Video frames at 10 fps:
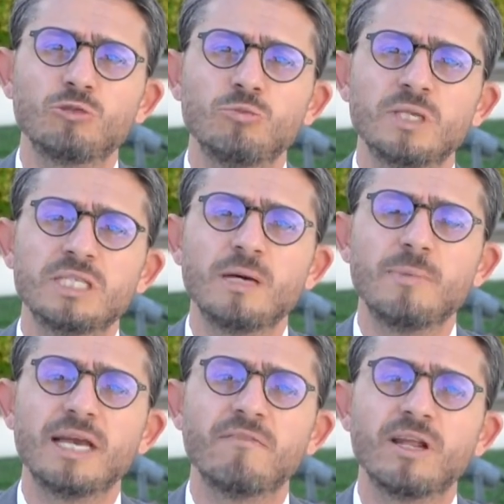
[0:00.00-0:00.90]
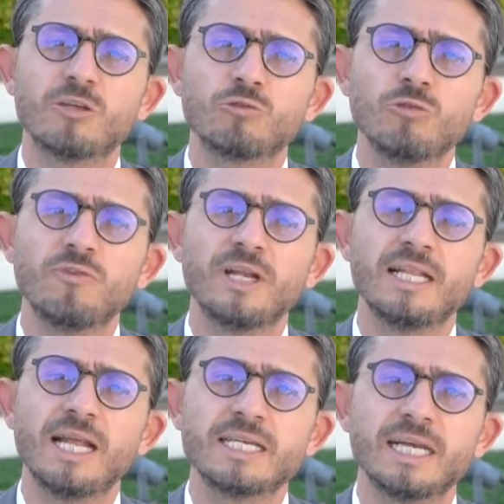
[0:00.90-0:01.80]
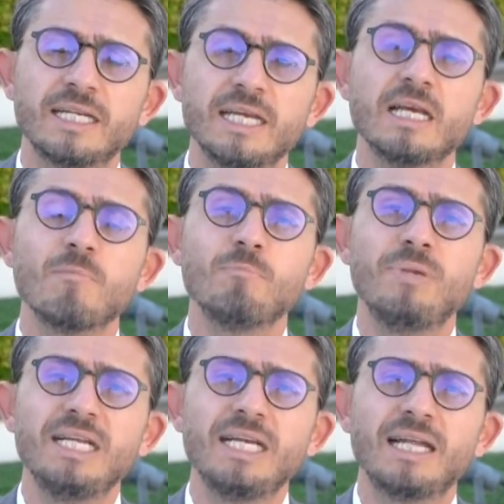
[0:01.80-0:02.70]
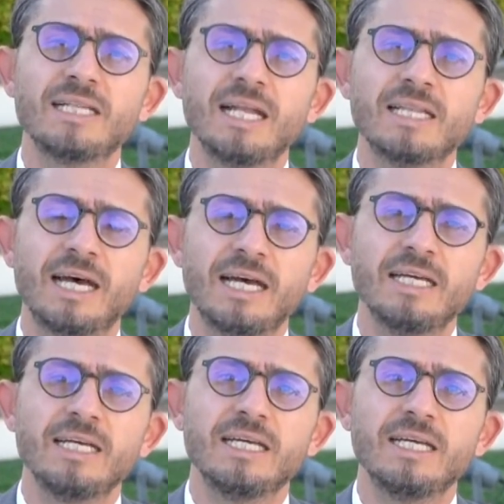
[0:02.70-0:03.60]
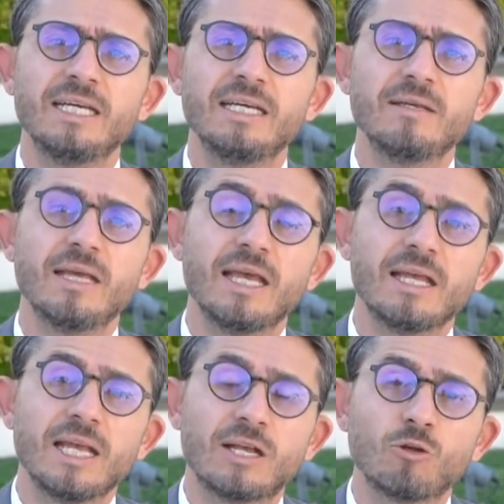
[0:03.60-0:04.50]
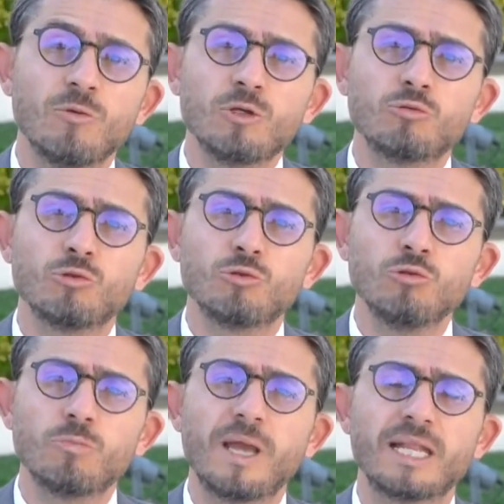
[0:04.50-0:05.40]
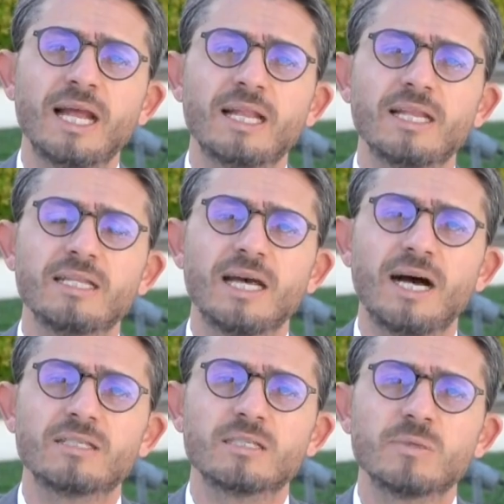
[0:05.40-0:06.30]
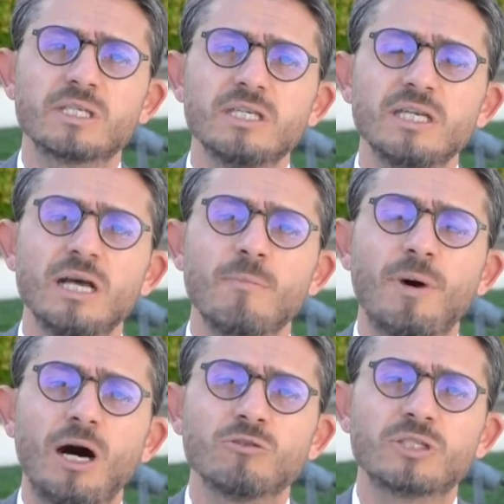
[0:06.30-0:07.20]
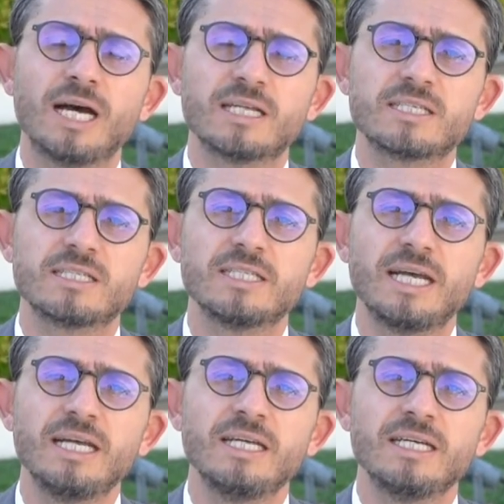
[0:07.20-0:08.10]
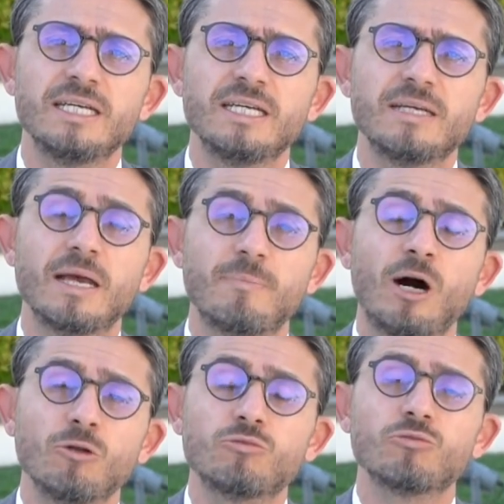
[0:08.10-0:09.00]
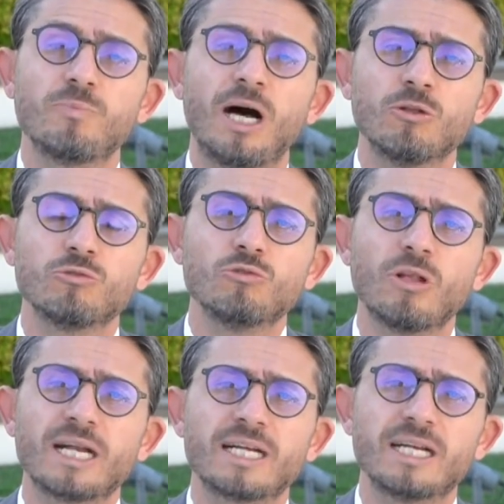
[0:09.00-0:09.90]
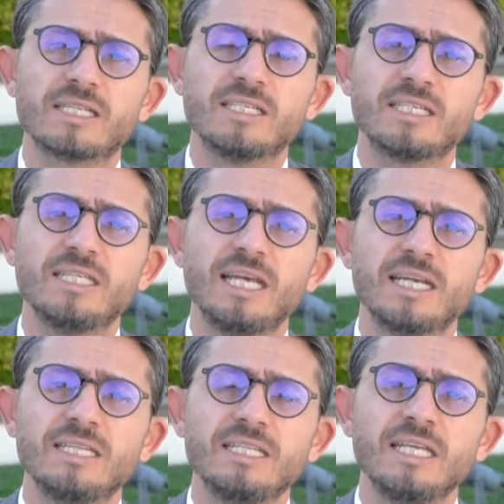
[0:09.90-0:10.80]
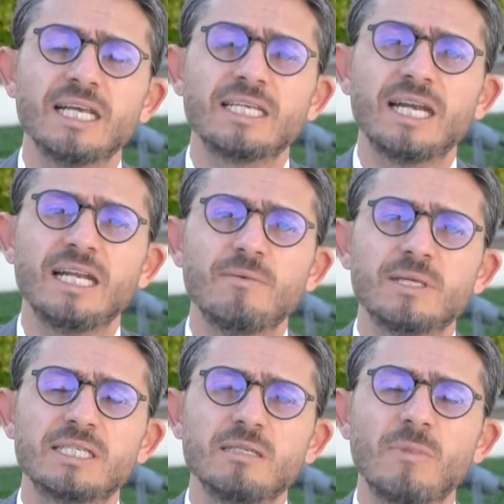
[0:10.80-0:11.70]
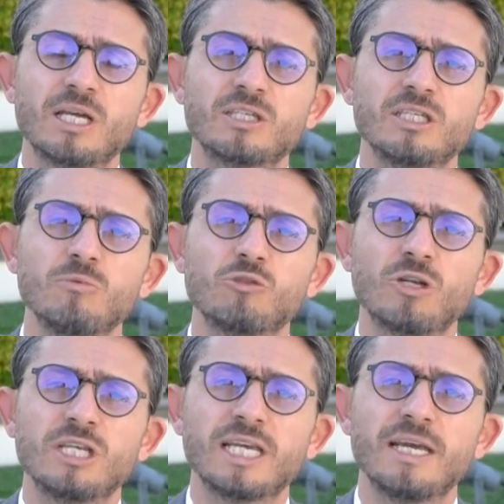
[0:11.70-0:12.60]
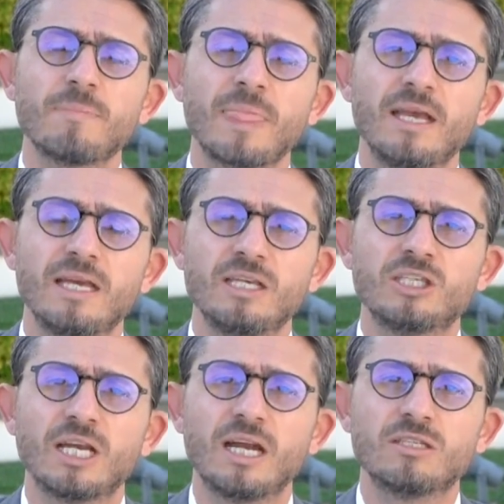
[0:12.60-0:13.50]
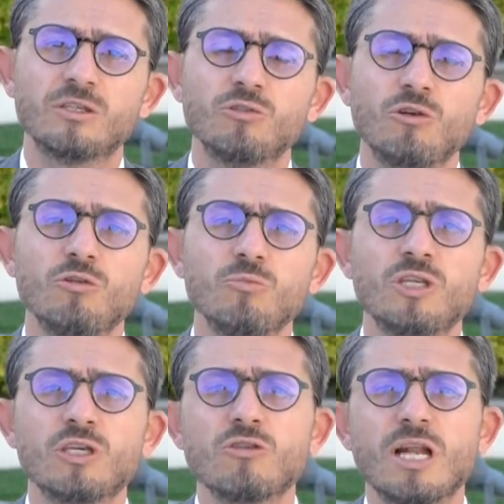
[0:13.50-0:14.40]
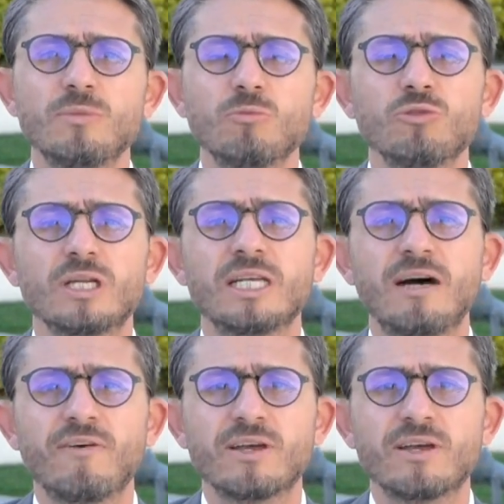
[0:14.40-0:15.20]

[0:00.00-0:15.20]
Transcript: düşünmesi ama enflasyonu frenlerken bir yandan da e, ekonomik durgunluk beklentilerini artırması pound karşısında e, e pound pound'un dolar karşısındaki değerinin gerilemesinin başladığı bir sürece e, işaret ediyor. Önümüzdeki dönemde bunları daha